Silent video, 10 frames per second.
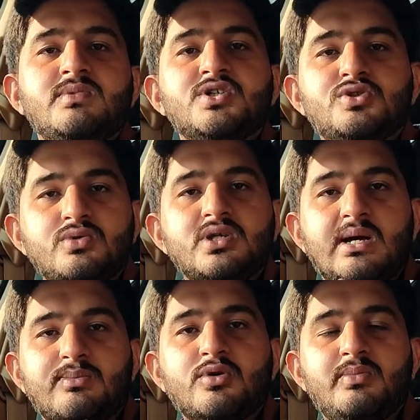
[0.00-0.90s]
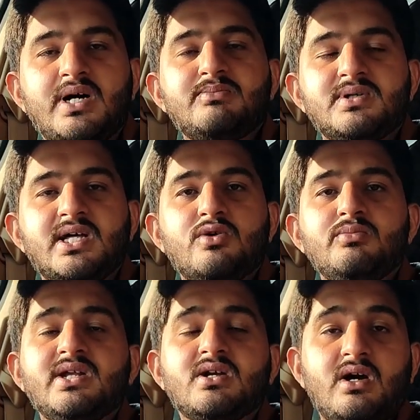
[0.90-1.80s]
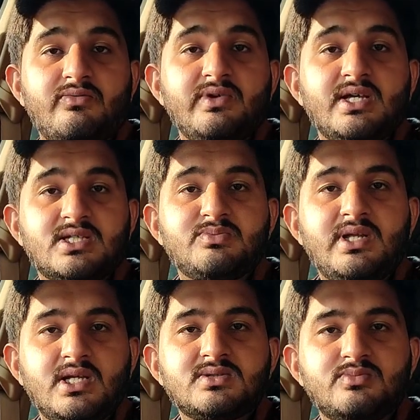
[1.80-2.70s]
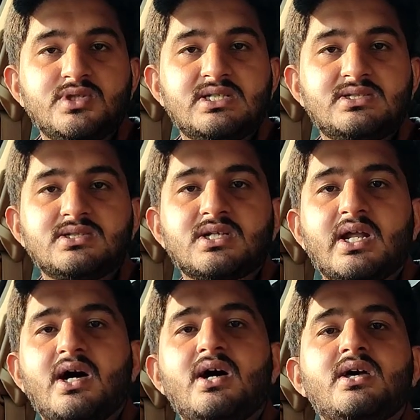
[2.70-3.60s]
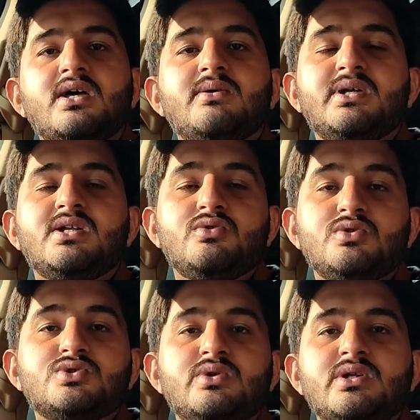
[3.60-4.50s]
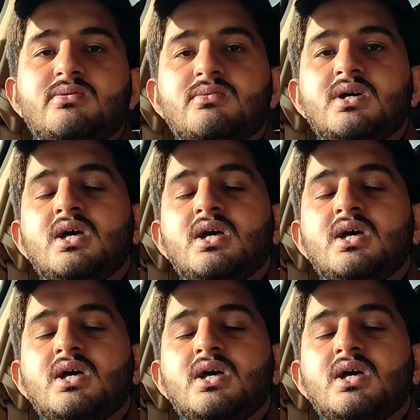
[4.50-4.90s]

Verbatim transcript: मैं शुरू की आपको बात बता रहा हूँ मेरे काफ़ी एक्सपीरियंस मुझे इस चीज़ का रहा है मेरे दोस्तों ने